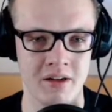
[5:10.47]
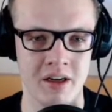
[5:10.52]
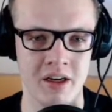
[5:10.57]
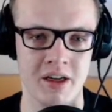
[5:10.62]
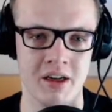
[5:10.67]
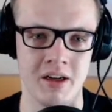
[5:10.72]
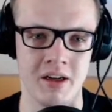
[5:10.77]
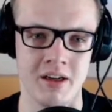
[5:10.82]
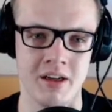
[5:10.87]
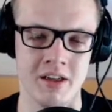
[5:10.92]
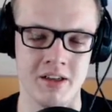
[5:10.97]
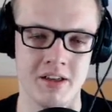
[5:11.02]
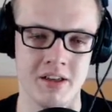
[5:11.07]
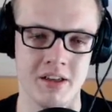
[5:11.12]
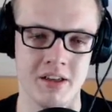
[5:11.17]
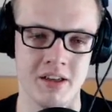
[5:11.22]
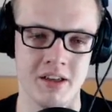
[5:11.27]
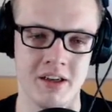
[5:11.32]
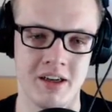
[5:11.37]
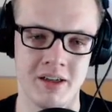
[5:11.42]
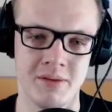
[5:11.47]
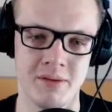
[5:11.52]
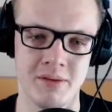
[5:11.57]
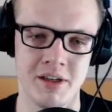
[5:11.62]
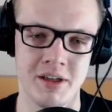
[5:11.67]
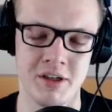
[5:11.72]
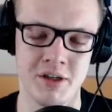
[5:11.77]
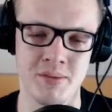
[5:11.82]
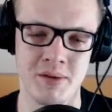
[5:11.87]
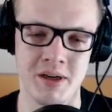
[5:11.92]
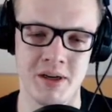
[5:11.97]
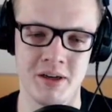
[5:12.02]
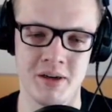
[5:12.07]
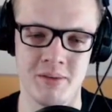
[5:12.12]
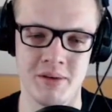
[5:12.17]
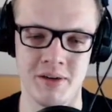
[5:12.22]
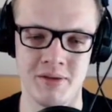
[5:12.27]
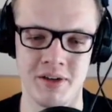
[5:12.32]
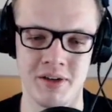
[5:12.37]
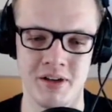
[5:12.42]
Okay, das, oh, jetzt bin ich
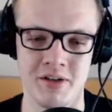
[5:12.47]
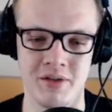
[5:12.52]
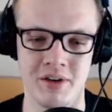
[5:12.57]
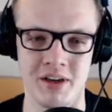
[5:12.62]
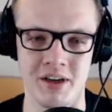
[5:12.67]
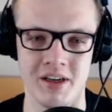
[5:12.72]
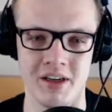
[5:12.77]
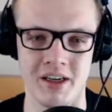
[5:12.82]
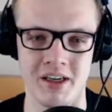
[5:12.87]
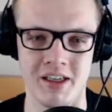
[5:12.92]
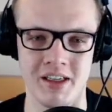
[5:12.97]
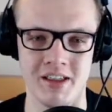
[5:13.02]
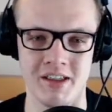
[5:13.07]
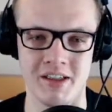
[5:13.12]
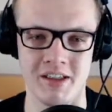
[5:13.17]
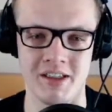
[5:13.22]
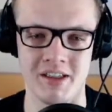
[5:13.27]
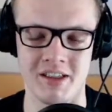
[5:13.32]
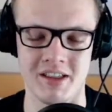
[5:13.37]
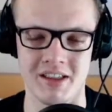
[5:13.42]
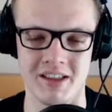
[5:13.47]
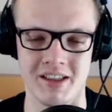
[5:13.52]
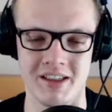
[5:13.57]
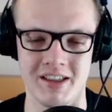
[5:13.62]
gespannt, ob er auf der 2 oder 3 ist.